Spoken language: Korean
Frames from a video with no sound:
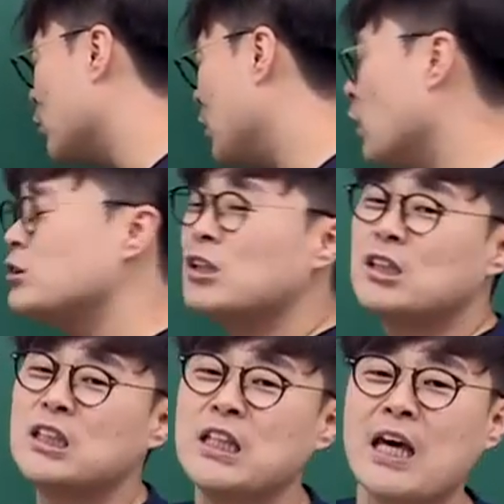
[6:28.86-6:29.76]
리허설을
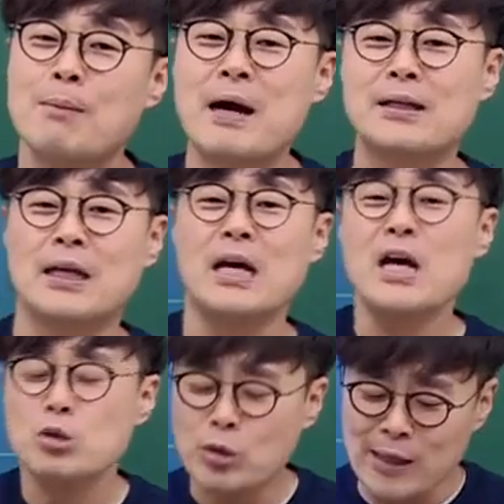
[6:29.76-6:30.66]
진행해 해봐야 돼.
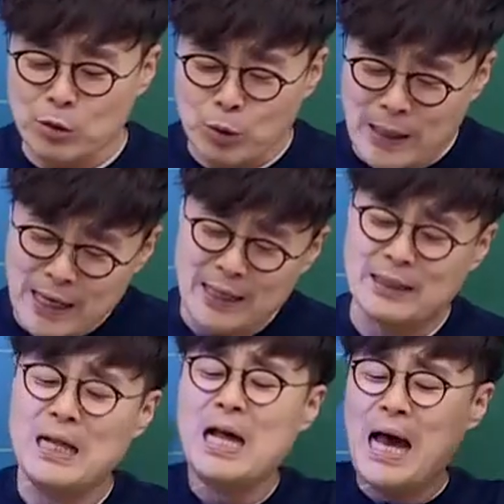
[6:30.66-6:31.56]

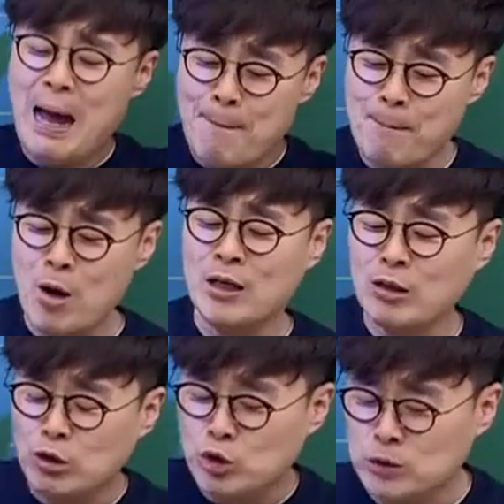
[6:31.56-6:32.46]
최소한 한
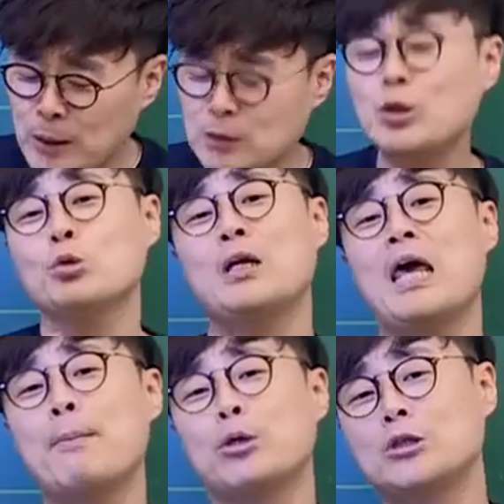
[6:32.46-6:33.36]
번에서 두 번 정도는
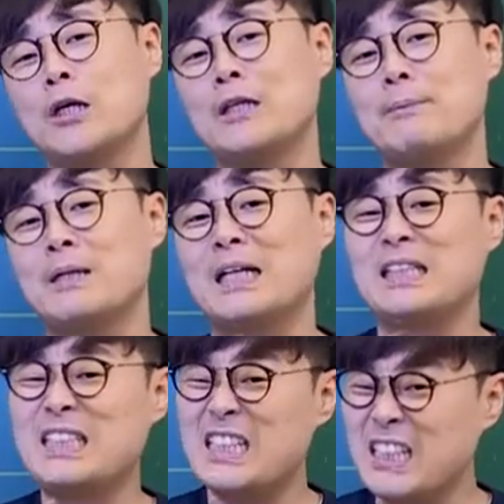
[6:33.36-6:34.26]
해보셔야 됩니다.
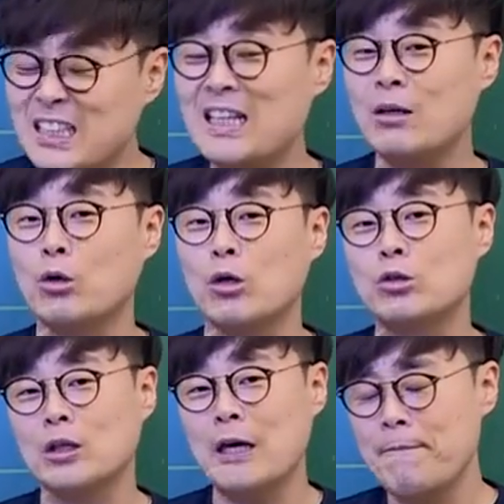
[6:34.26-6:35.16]
진짜로
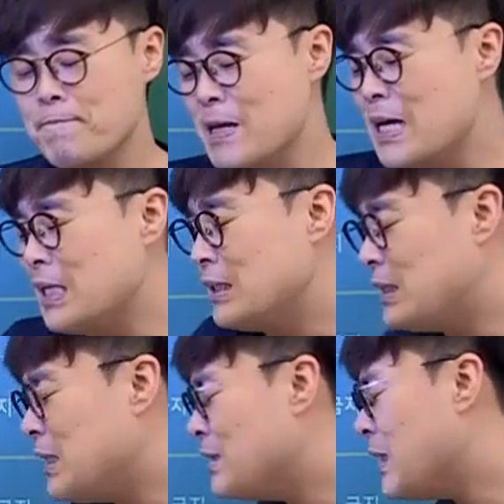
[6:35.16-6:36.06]
어떻게?
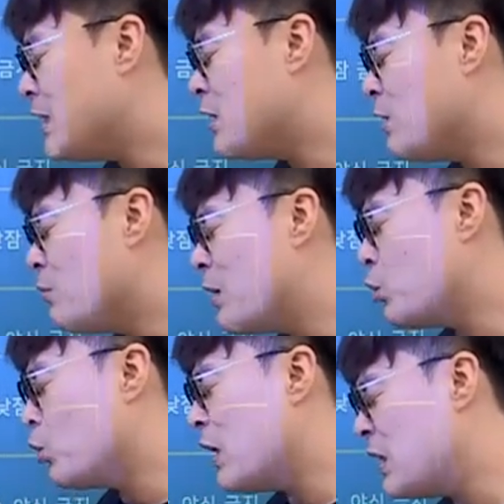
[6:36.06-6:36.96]
실제 시험과
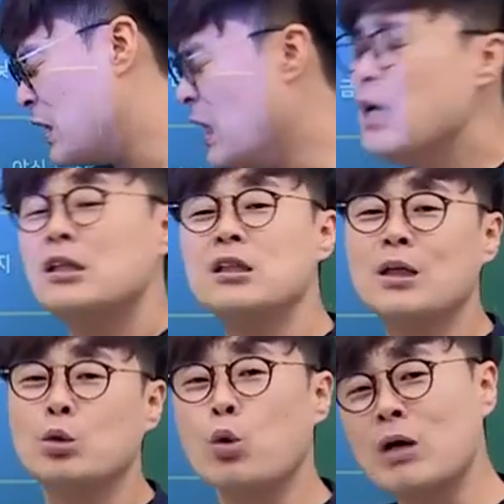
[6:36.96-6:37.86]
똑같이
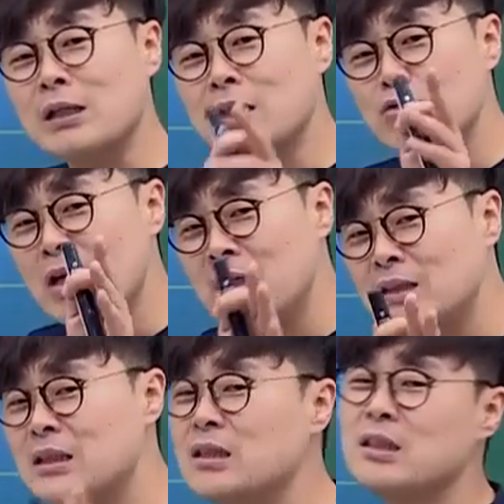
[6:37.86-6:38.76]
특히 독학 재수하는
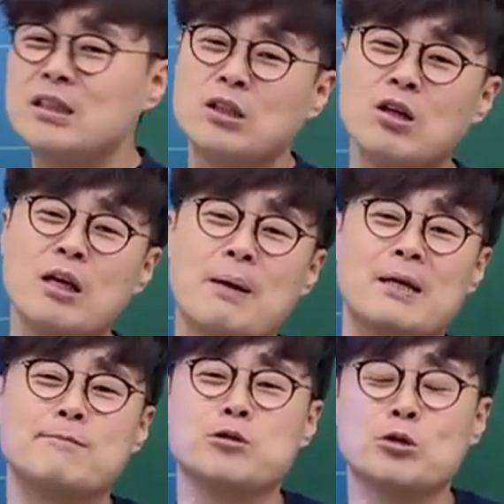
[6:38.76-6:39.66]
학생들은 그런 게
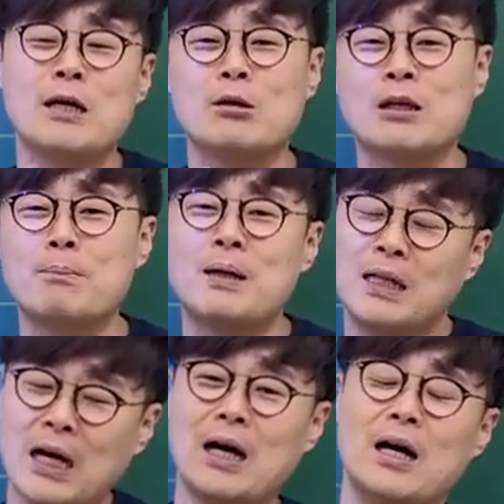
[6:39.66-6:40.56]
많이 부족할 거란
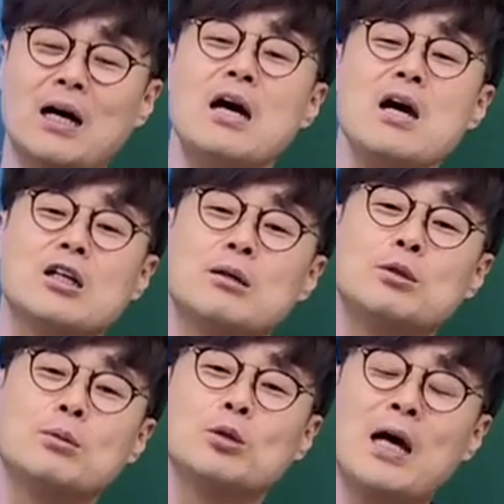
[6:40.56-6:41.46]
말이야
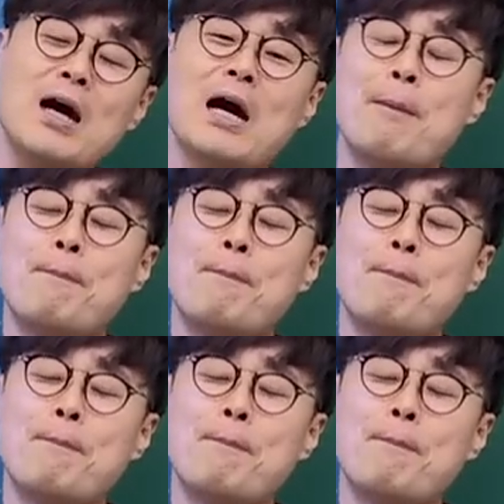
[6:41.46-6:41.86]
그러므로 보다